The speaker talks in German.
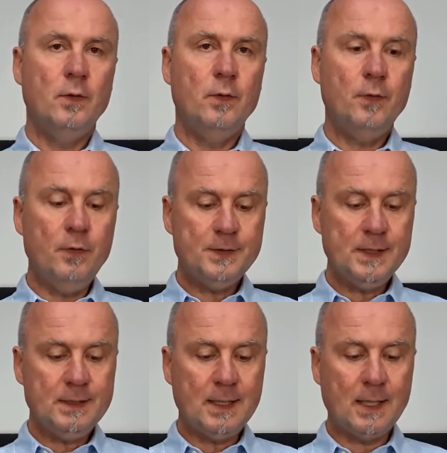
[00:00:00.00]

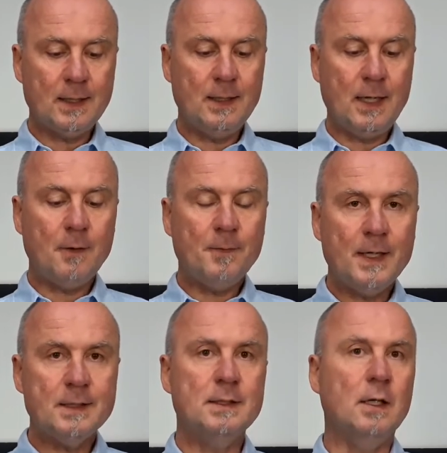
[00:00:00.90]
50 Tage nach
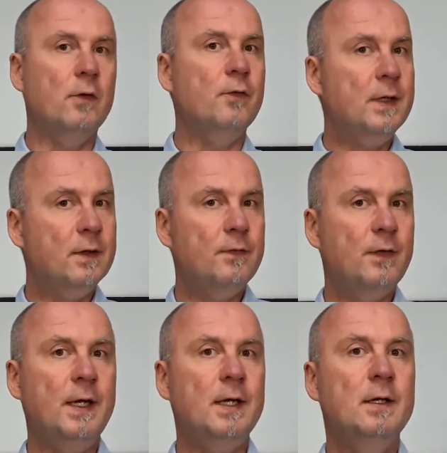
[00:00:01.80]
Passa, wir
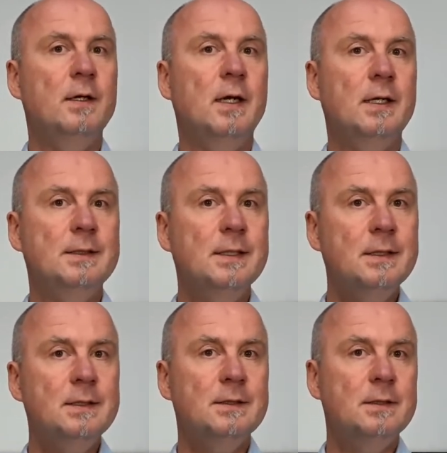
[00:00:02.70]
feiern als
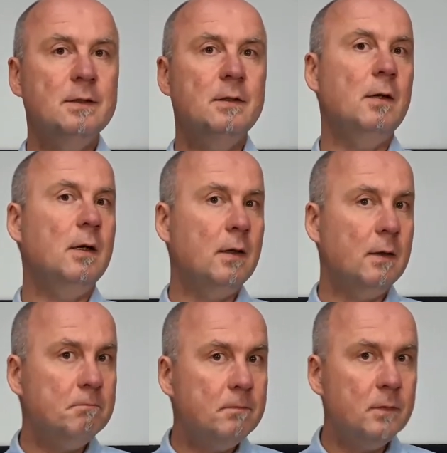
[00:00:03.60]
Christen
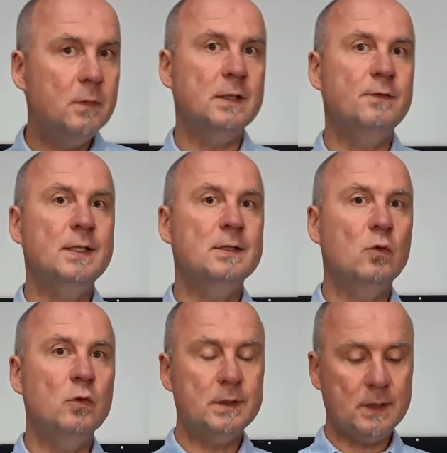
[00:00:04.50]
das Fest
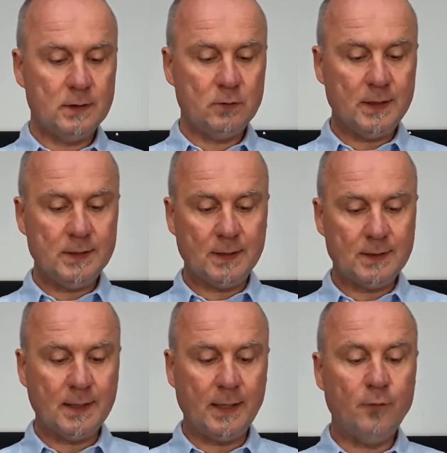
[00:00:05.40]
Ostern zu dieser
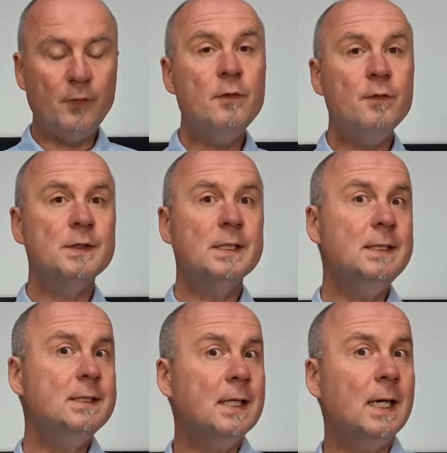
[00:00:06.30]
Zeit.
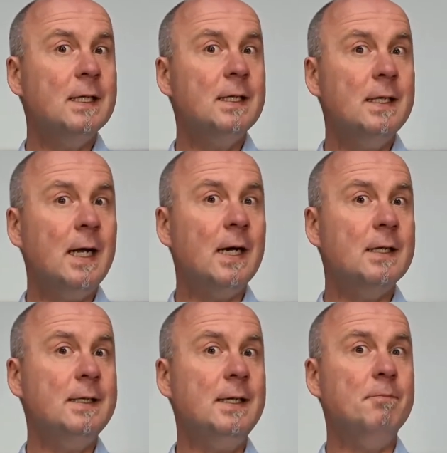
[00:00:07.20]
50 Tage nach
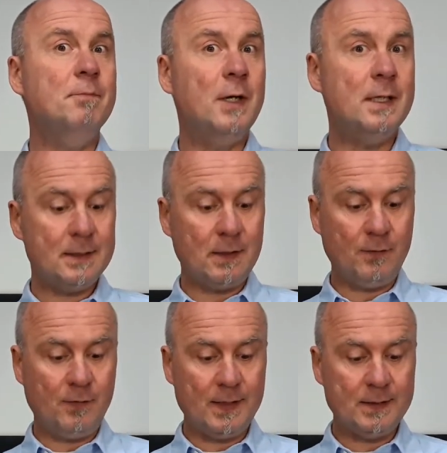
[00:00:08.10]
dem
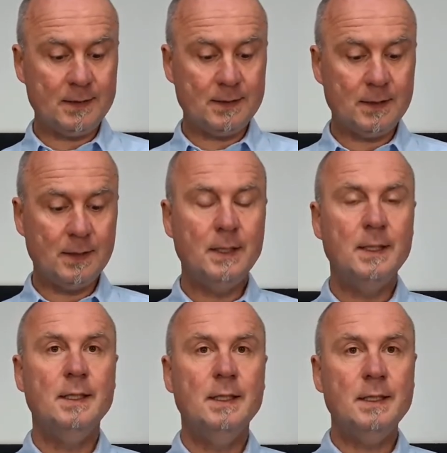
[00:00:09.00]
Passafest
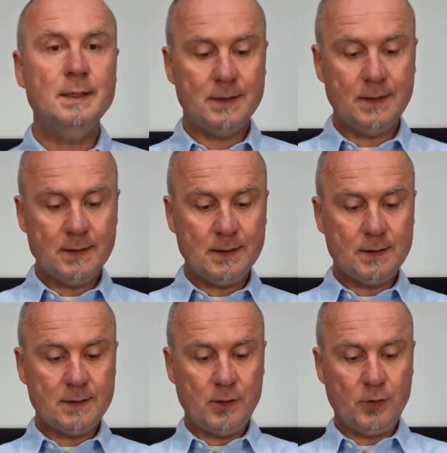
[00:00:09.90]
ist
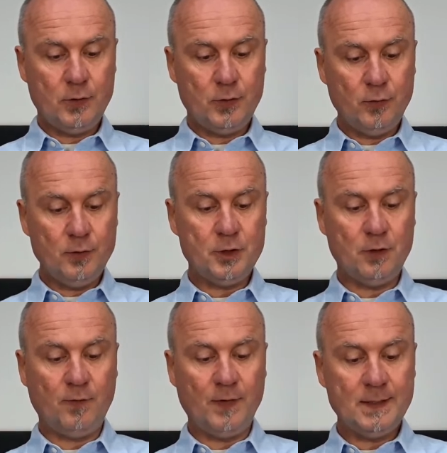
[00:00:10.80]
dieses jüdische
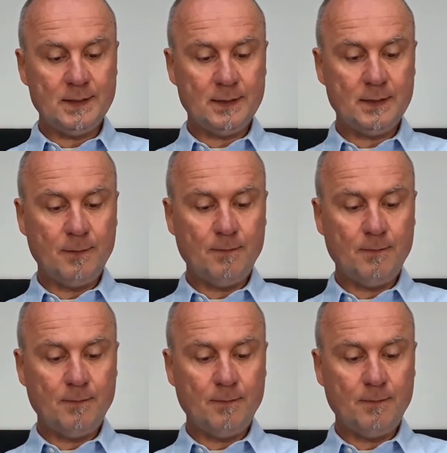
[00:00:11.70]
Fest